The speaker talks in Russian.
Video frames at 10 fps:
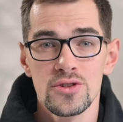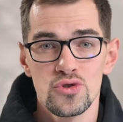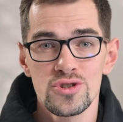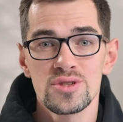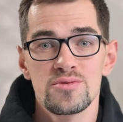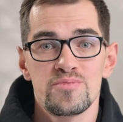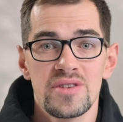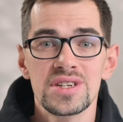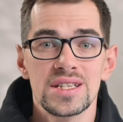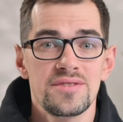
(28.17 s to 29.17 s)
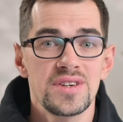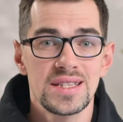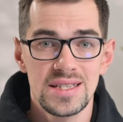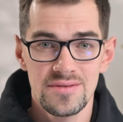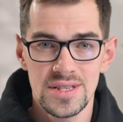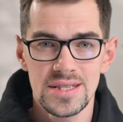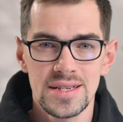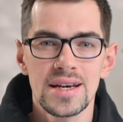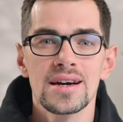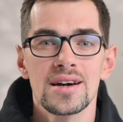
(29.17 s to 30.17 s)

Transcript: то есть повысить эффективность,